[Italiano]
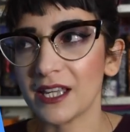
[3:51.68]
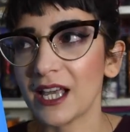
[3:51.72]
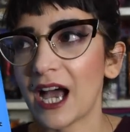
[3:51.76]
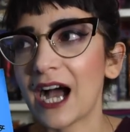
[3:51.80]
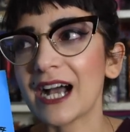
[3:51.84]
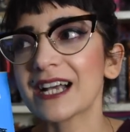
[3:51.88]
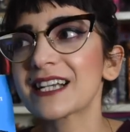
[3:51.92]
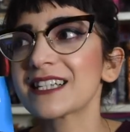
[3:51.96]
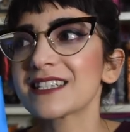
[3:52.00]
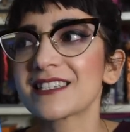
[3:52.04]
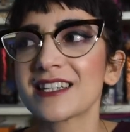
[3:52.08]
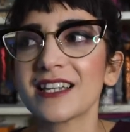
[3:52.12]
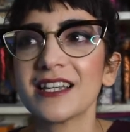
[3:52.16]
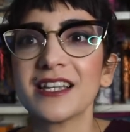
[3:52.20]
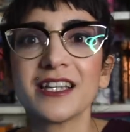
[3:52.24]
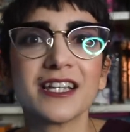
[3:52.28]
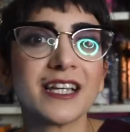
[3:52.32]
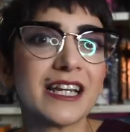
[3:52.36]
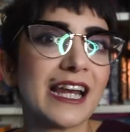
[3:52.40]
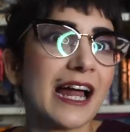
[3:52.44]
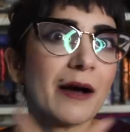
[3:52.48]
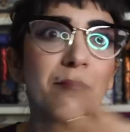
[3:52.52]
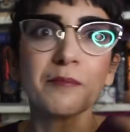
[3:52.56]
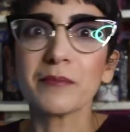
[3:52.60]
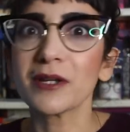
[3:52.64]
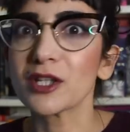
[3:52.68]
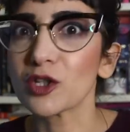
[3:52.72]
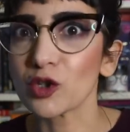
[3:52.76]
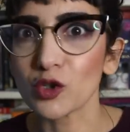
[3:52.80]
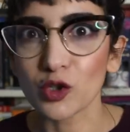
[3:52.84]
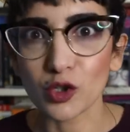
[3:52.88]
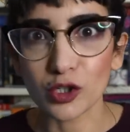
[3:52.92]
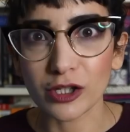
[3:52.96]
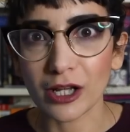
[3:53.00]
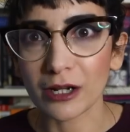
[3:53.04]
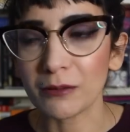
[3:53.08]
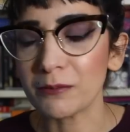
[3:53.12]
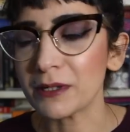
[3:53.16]
anche se in ambito
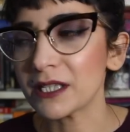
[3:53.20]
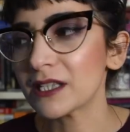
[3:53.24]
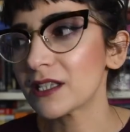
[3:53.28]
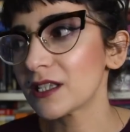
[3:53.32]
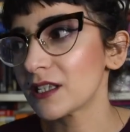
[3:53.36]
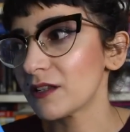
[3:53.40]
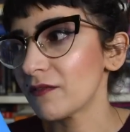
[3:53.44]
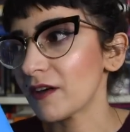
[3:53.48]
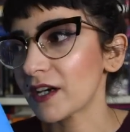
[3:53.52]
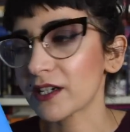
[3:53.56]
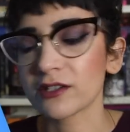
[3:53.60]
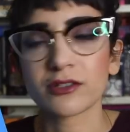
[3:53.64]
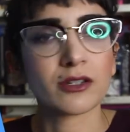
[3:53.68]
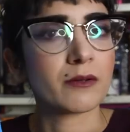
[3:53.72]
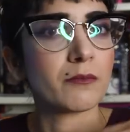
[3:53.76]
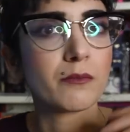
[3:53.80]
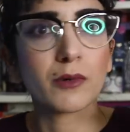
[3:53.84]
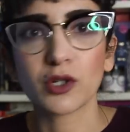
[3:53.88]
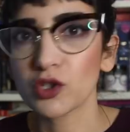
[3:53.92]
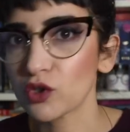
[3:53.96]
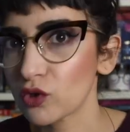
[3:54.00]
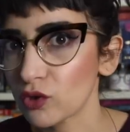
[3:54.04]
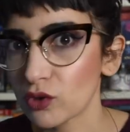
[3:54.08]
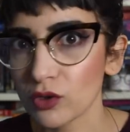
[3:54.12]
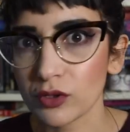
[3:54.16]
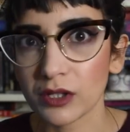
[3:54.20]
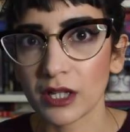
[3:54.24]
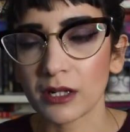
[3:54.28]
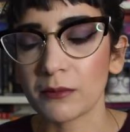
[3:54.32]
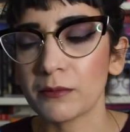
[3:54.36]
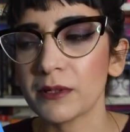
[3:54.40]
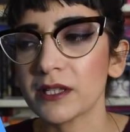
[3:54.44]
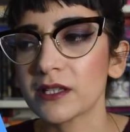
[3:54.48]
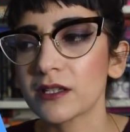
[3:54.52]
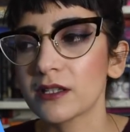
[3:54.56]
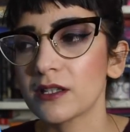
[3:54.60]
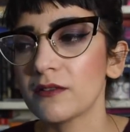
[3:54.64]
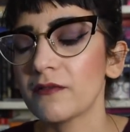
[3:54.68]
totalmente diverso, in modo
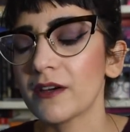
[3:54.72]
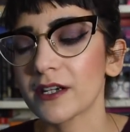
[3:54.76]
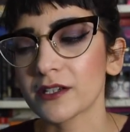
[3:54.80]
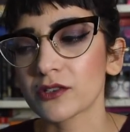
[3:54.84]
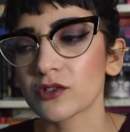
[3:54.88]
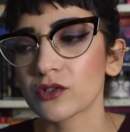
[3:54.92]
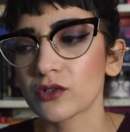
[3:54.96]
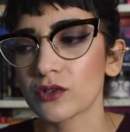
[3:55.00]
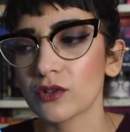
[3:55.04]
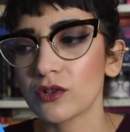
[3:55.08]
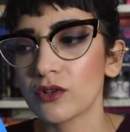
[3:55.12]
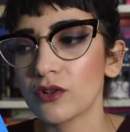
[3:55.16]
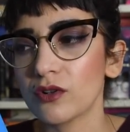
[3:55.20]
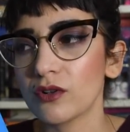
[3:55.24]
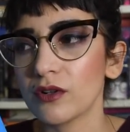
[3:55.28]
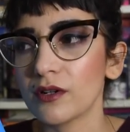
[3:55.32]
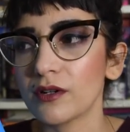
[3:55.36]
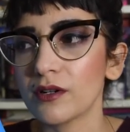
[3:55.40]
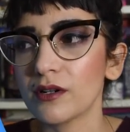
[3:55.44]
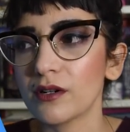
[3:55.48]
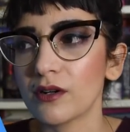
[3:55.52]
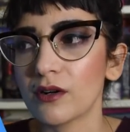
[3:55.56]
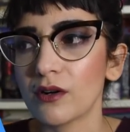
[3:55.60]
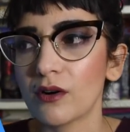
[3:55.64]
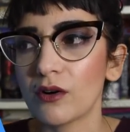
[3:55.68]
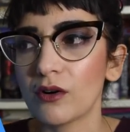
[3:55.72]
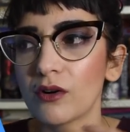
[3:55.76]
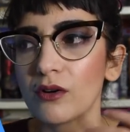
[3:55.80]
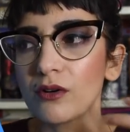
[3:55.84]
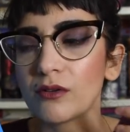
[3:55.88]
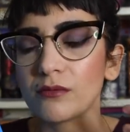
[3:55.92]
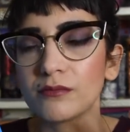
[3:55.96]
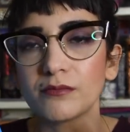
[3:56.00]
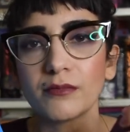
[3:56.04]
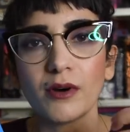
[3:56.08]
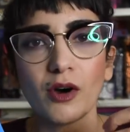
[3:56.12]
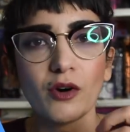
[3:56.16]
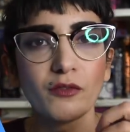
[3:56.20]
totalmente diverso, eh,
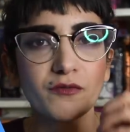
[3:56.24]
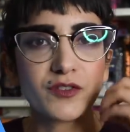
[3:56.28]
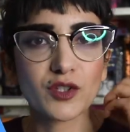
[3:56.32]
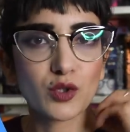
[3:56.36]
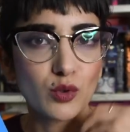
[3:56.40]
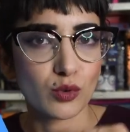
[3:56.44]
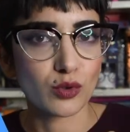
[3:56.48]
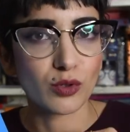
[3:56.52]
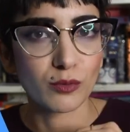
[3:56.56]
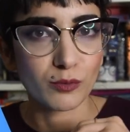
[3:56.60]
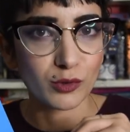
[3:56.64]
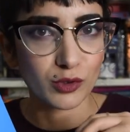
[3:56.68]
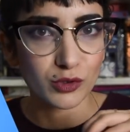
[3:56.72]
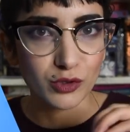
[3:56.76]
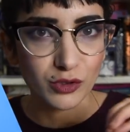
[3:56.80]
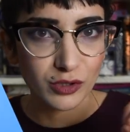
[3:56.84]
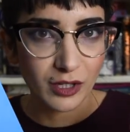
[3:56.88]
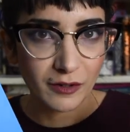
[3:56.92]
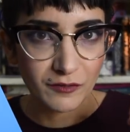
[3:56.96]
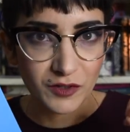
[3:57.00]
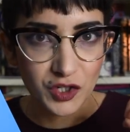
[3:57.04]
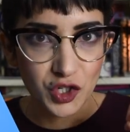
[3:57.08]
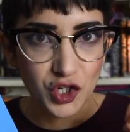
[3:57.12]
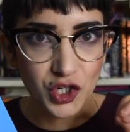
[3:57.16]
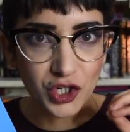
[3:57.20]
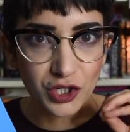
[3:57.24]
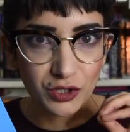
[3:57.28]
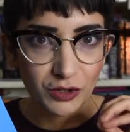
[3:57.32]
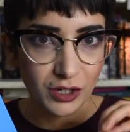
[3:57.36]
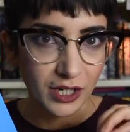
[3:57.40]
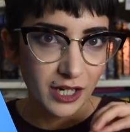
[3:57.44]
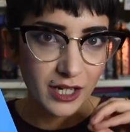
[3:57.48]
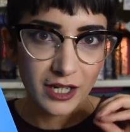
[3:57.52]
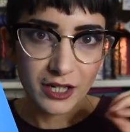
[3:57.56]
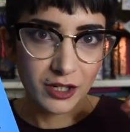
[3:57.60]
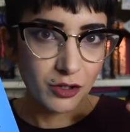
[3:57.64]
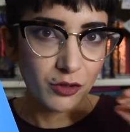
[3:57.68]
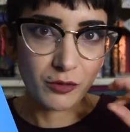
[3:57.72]
ho, ho, vissuto molto da vicino
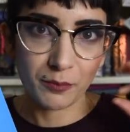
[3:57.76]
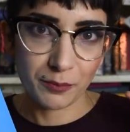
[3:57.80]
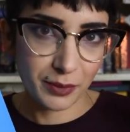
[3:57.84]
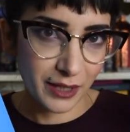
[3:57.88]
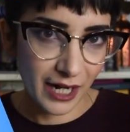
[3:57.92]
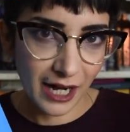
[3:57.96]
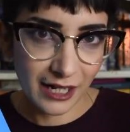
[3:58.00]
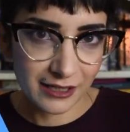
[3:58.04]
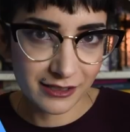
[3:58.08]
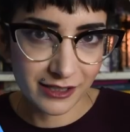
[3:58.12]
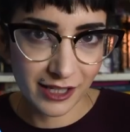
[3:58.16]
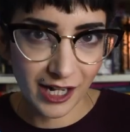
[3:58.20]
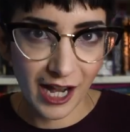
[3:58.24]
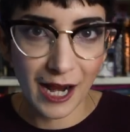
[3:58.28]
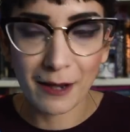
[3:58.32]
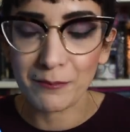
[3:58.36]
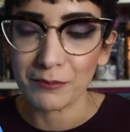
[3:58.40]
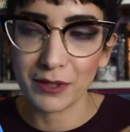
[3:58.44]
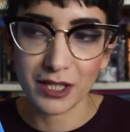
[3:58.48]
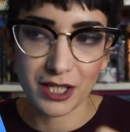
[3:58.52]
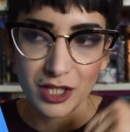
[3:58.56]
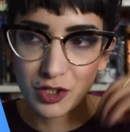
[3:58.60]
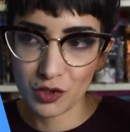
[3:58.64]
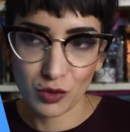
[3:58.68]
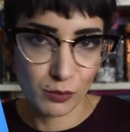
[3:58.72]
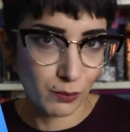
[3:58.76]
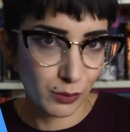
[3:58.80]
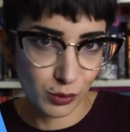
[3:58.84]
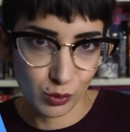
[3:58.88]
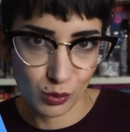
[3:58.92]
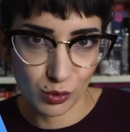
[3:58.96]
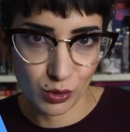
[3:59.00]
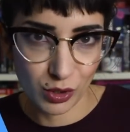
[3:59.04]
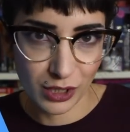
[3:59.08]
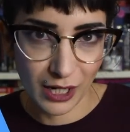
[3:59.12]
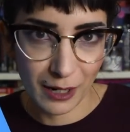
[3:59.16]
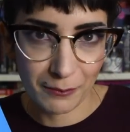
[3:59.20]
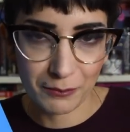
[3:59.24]
anche io per altri ambiti,
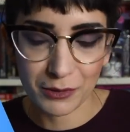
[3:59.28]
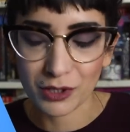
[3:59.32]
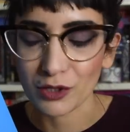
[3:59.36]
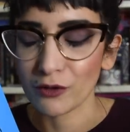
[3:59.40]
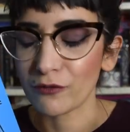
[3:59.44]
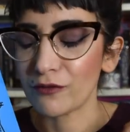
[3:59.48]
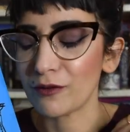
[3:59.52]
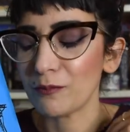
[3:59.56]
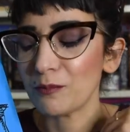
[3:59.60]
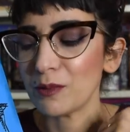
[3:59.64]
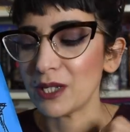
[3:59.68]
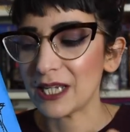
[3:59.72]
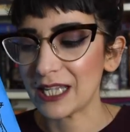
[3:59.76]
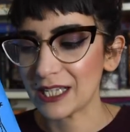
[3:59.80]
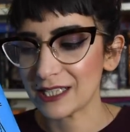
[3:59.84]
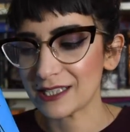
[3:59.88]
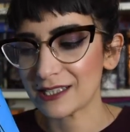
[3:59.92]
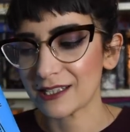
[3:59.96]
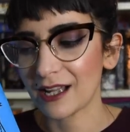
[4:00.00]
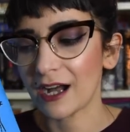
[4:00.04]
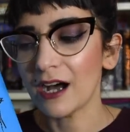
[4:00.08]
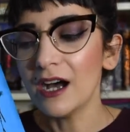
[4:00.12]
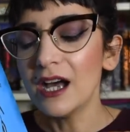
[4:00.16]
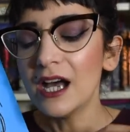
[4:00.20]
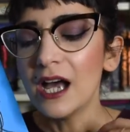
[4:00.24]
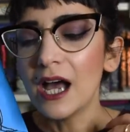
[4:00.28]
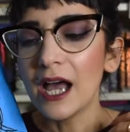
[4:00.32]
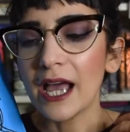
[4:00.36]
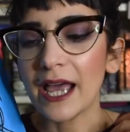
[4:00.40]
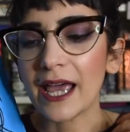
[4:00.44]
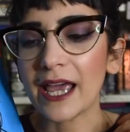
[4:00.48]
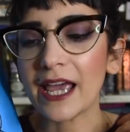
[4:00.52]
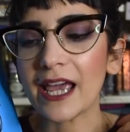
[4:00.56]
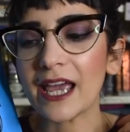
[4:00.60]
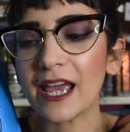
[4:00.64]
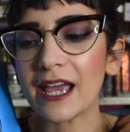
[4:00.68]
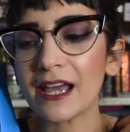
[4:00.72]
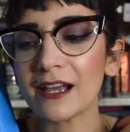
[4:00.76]
soprattutto in ambito femminista.
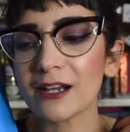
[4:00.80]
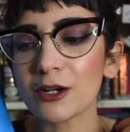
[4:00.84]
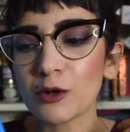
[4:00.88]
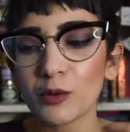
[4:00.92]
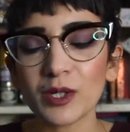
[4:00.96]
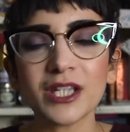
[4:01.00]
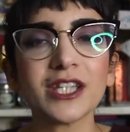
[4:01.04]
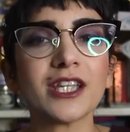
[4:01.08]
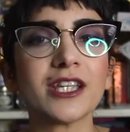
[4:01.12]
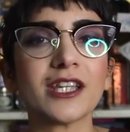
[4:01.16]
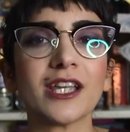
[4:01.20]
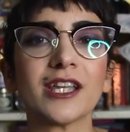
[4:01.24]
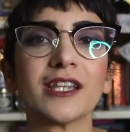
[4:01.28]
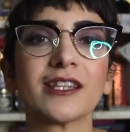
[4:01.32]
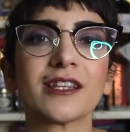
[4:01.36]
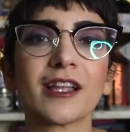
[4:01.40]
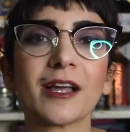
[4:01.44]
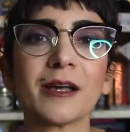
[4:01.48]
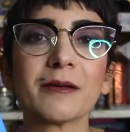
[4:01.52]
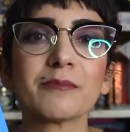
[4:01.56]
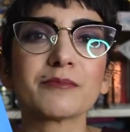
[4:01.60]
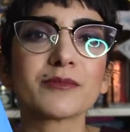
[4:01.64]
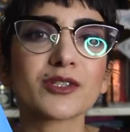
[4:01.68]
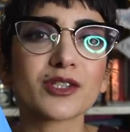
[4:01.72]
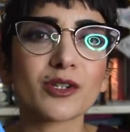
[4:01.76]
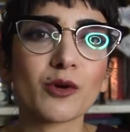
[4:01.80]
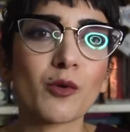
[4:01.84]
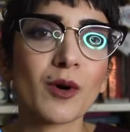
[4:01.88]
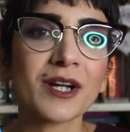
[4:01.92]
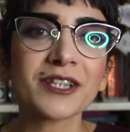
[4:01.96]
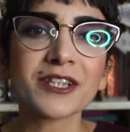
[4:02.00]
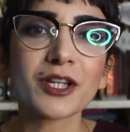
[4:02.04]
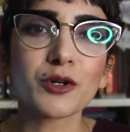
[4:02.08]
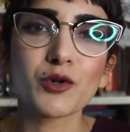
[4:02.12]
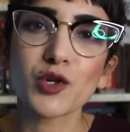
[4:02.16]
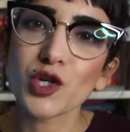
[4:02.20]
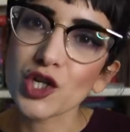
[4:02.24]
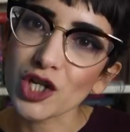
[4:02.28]
E quindi niente,
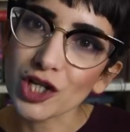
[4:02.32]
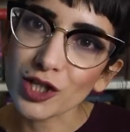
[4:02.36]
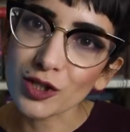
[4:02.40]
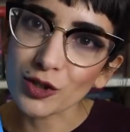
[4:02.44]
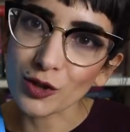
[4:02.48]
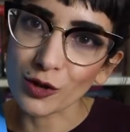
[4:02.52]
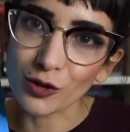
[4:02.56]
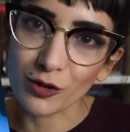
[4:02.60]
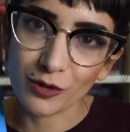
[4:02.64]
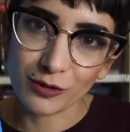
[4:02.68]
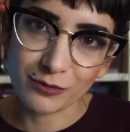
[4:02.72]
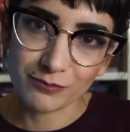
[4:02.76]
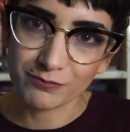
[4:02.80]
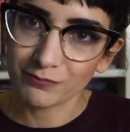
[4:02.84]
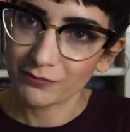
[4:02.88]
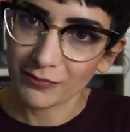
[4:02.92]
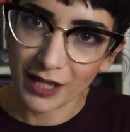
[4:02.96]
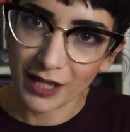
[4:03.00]
quando è uscito